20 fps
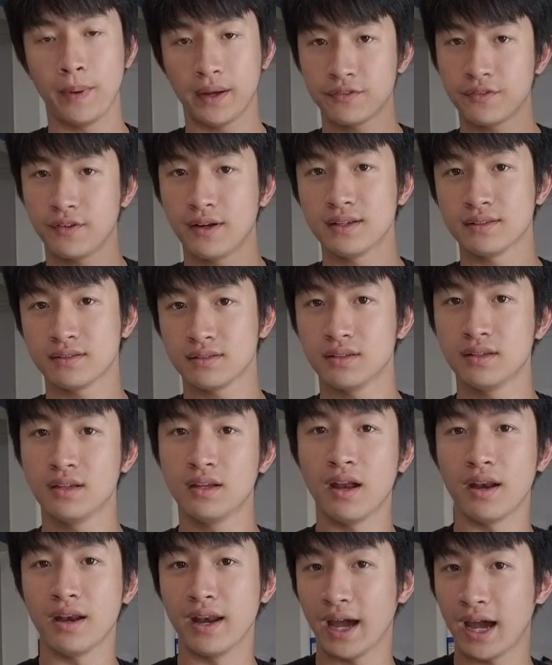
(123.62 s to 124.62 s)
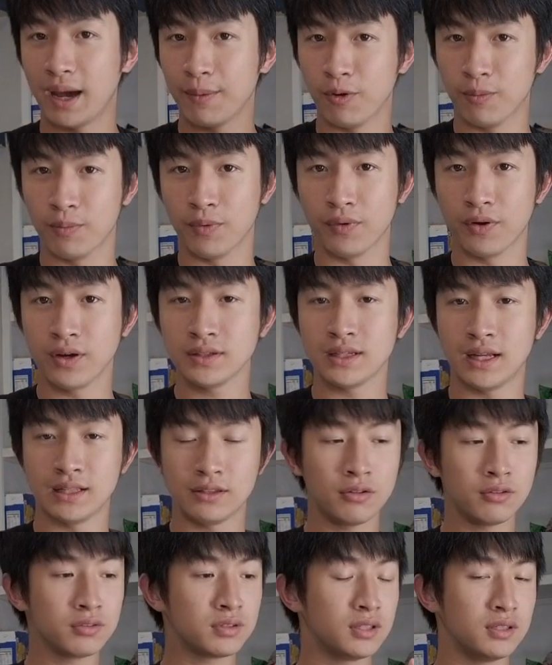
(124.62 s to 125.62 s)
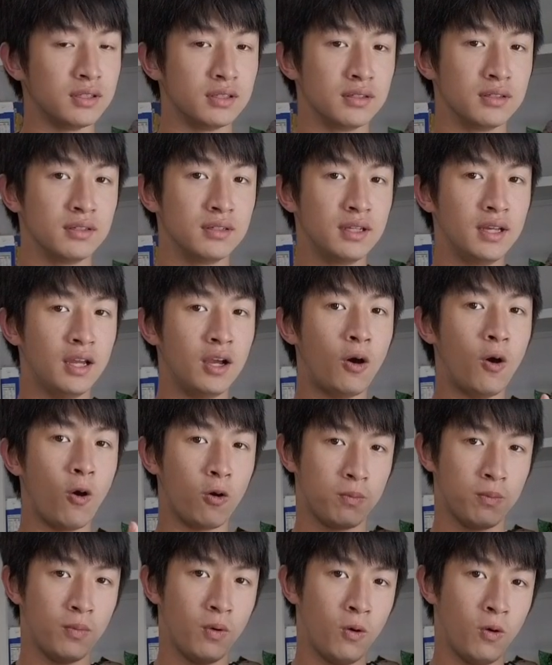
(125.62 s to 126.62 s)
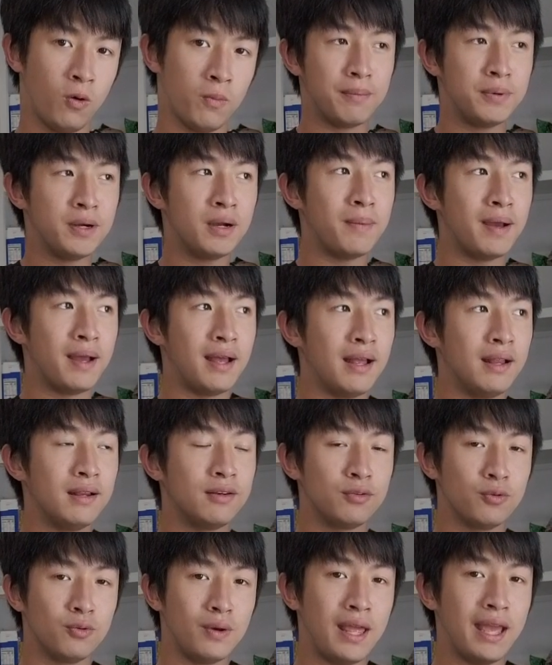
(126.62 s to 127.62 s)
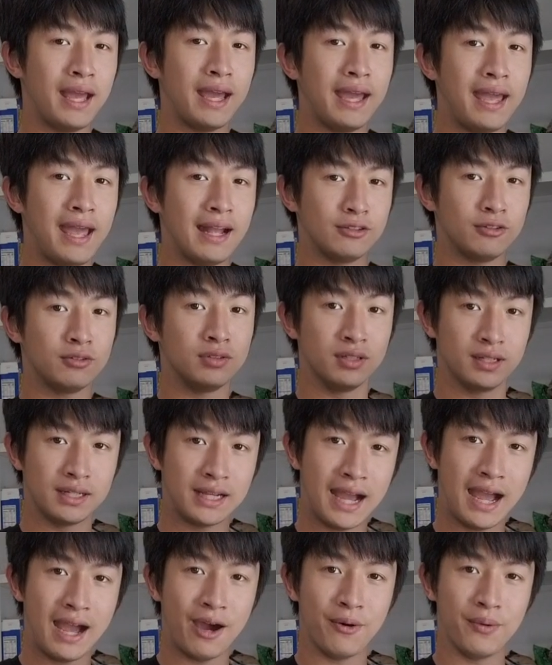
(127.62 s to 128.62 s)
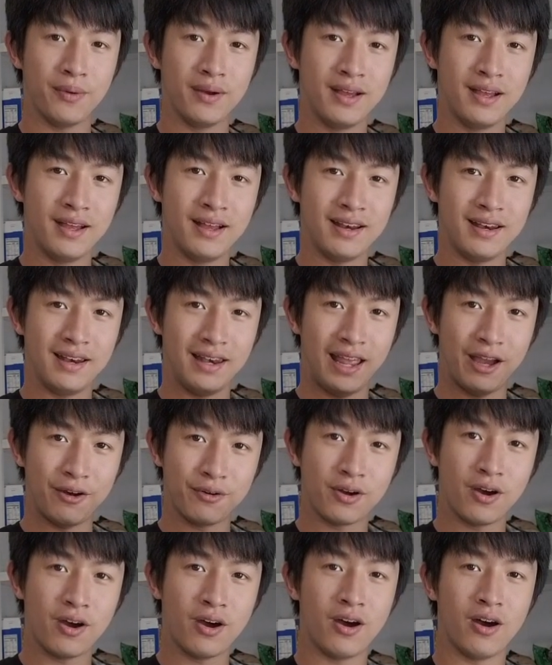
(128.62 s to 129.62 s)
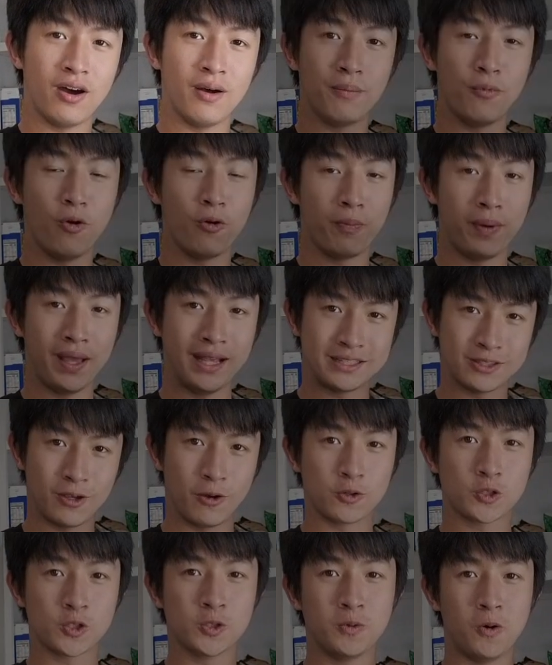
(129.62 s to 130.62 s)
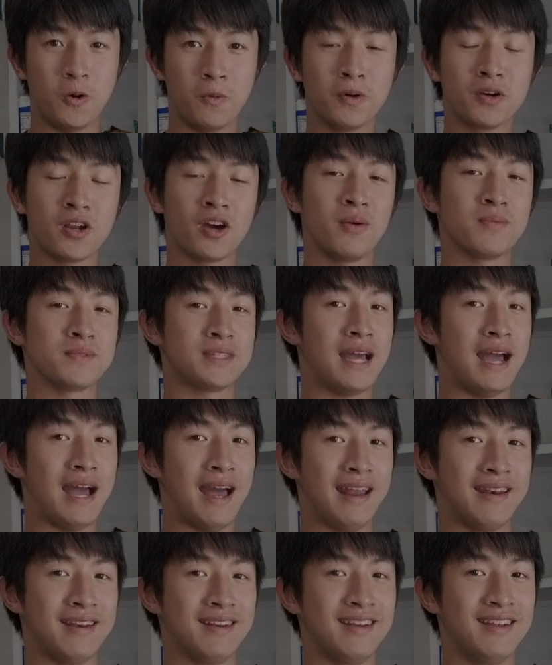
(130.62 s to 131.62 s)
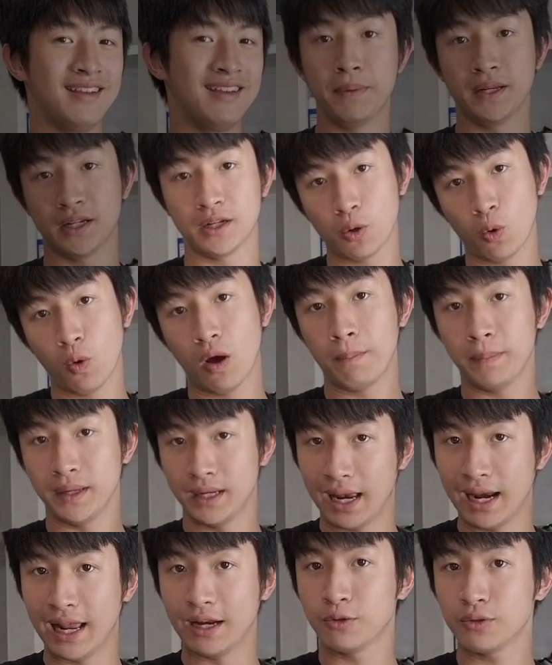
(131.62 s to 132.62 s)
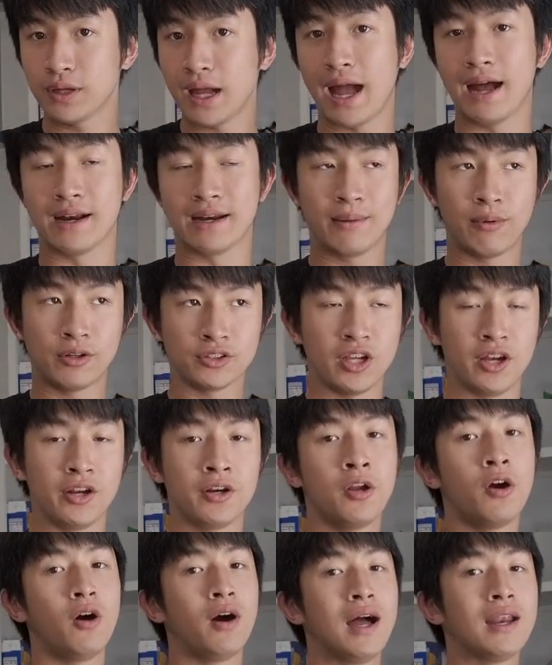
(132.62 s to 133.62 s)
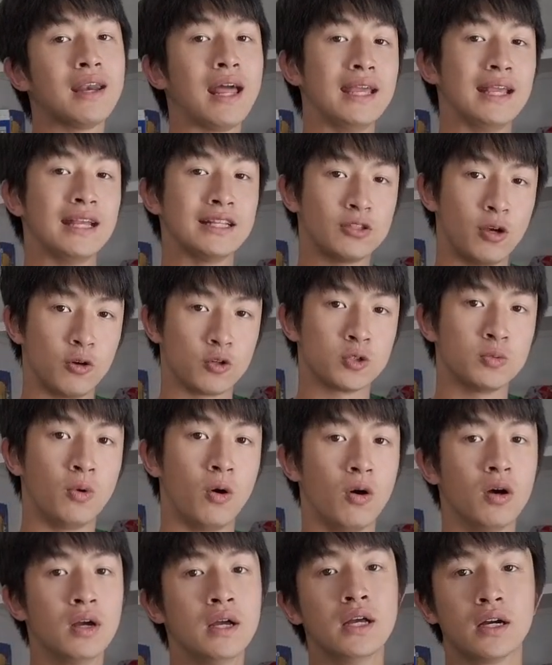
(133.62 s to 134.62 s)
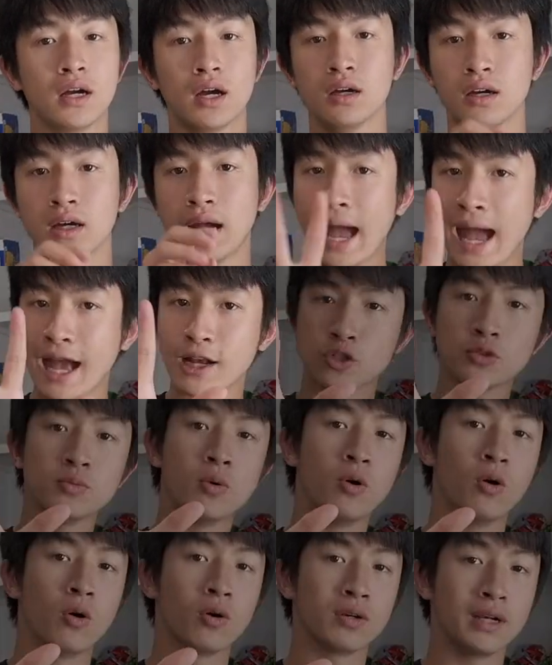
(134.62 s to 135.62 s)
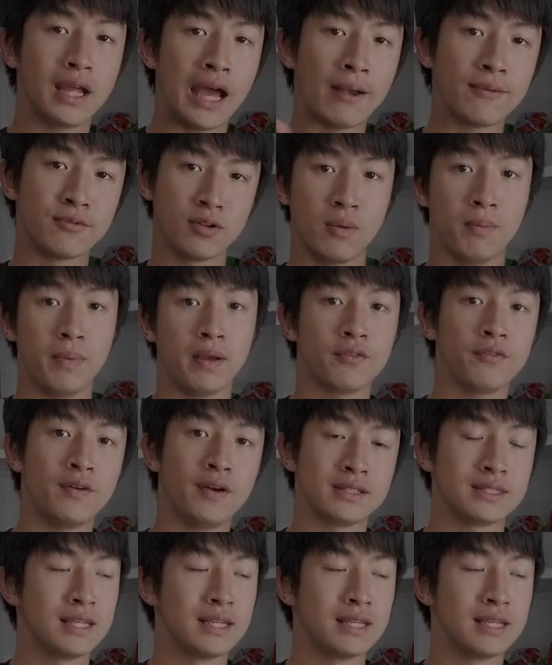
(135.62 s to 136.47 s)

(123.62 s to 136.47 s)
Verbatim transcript: breakfast นะครับผมก็จะต้องตื่น6โมงเพื่อมาดูแลแขกจนถึง9แล้วก็บวกไปอีก2ชั่วโมงเพื่อทำความสะอาดปิดครัวปิดอะไรทุกอย่างทำความสะอาดข้างนอกข้างในอีก2ชั่วโมงก็คือ5ชั่วโมงนะครับสำหรับ Breakfast